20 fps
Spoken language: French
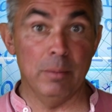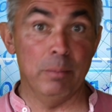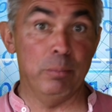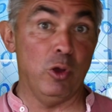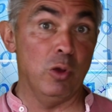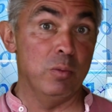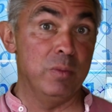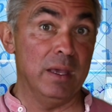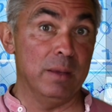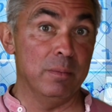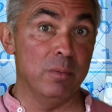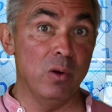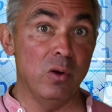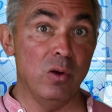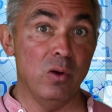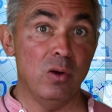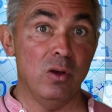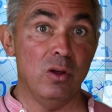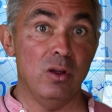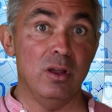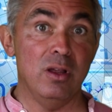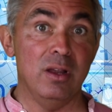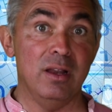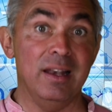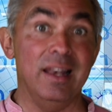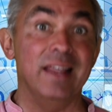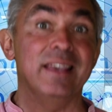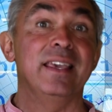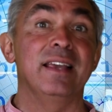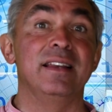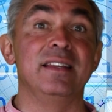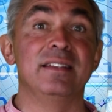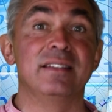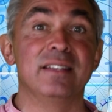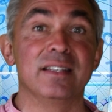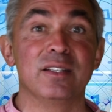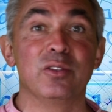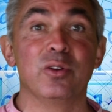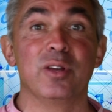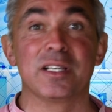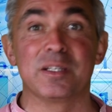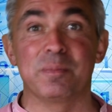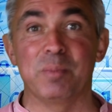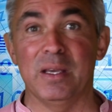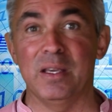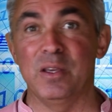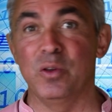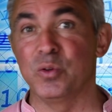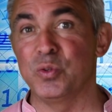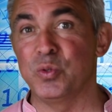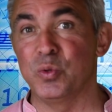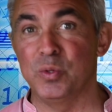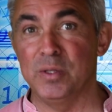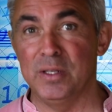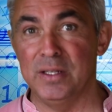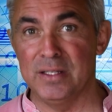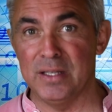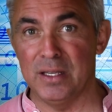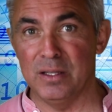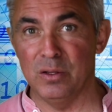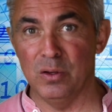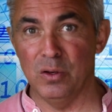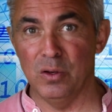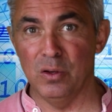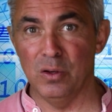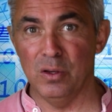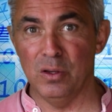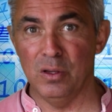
Premièrement, la qualité de l'expérience utilisateur.